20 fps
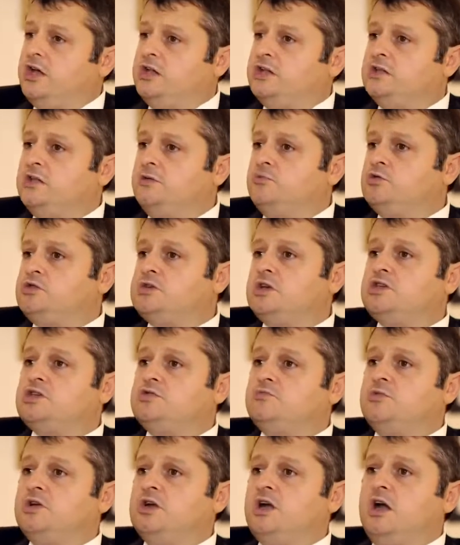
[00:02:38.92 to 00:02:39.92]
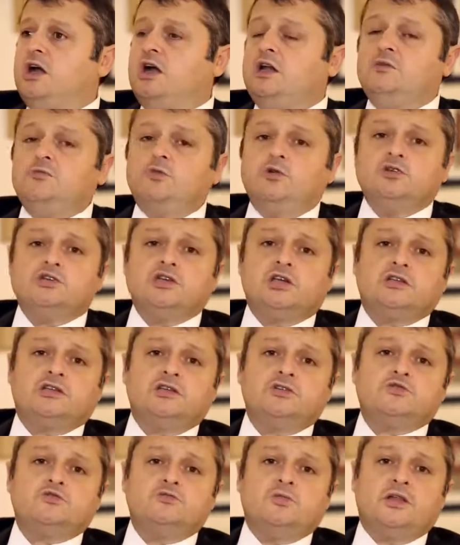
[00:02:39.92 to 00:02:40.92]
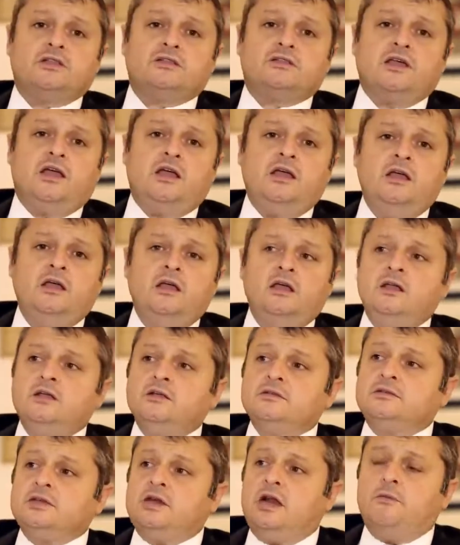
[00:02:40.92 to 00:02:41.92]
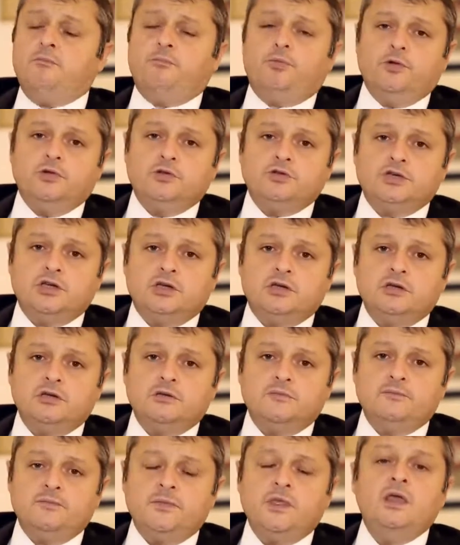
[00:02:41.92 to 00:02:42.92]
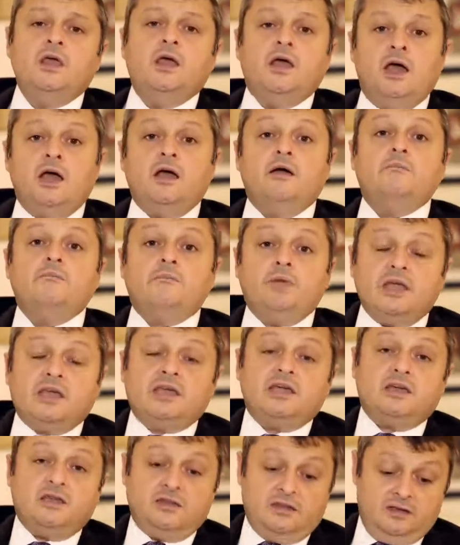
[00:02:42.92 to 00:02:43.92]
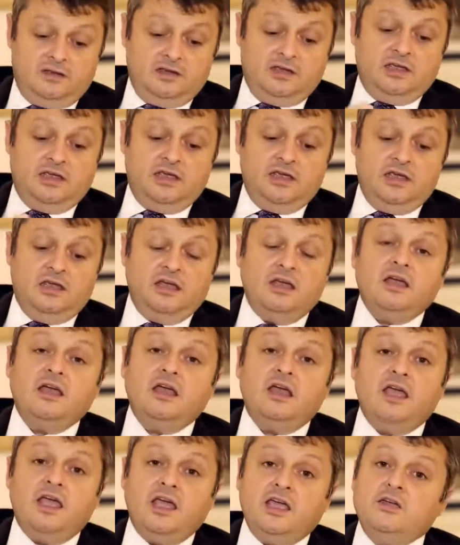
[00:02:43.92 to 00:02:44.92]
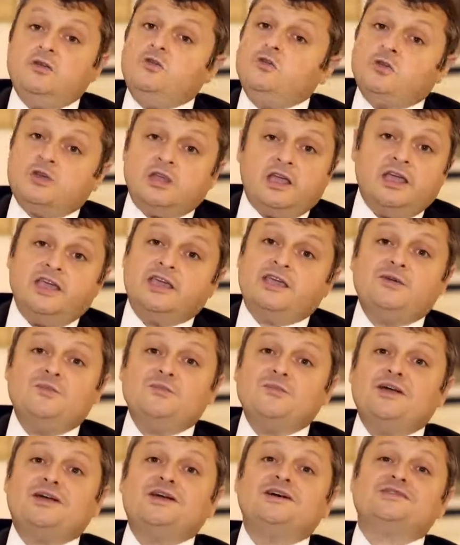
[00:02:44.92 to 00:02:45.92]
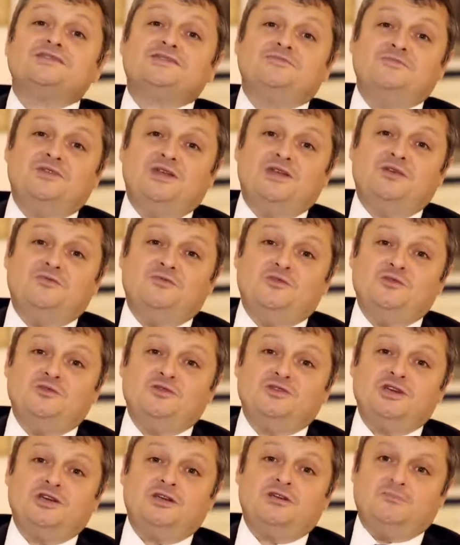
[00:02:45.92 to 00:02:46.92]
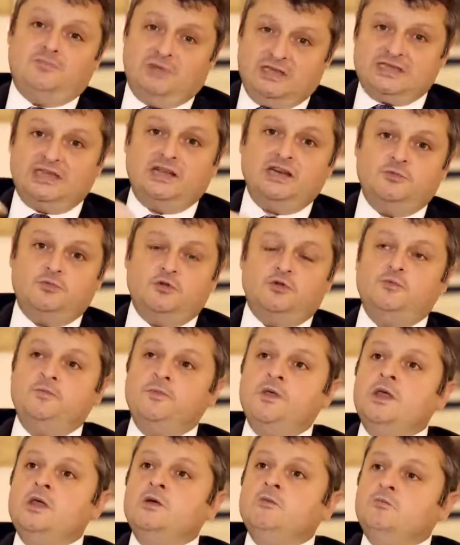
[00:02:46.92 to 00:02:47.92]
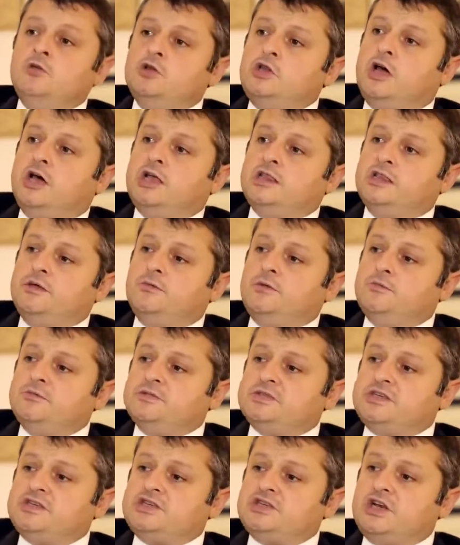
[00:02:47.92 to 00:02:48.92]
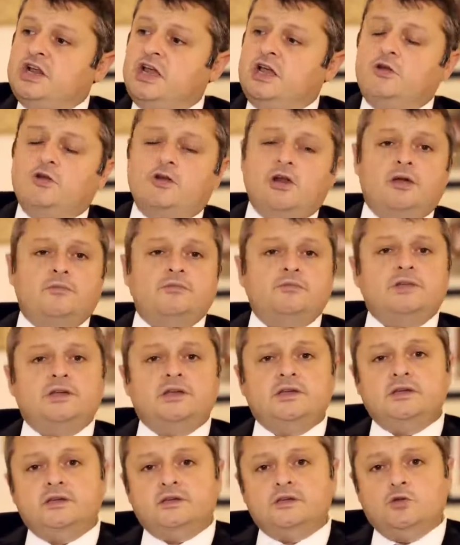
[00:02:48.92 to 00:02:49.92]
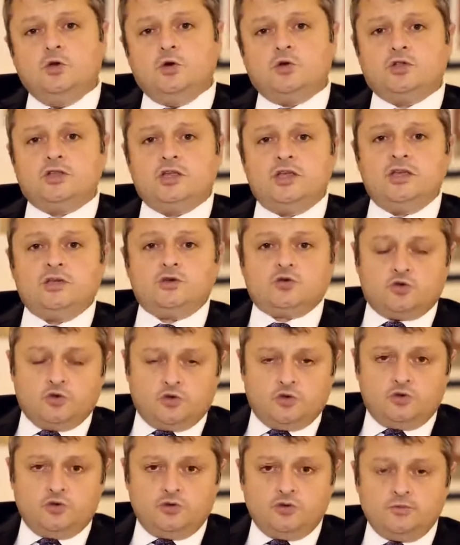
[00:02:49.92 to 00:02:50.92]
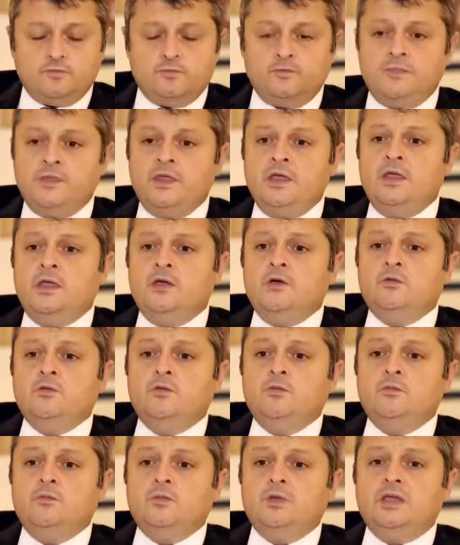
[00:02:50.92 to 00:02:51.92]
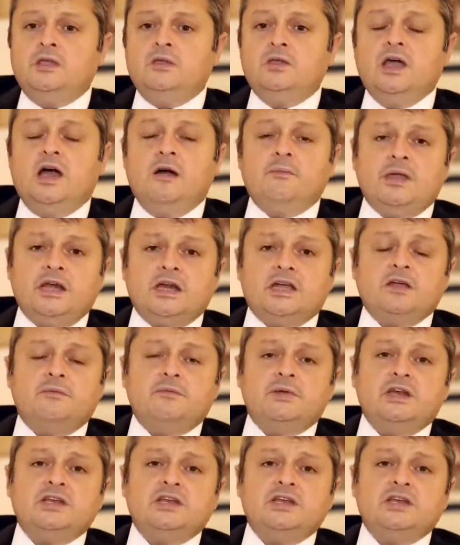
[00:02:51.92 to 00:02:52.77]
ayında bu seçimin galibi Ocak'ta Şubat'ta Trump olacak. Ha, peki Eylül'de, Ekim'de, Kasım'da kim olacak? Mesele bu. Bunu anlamamız için en önemli nokta şudur. Amerika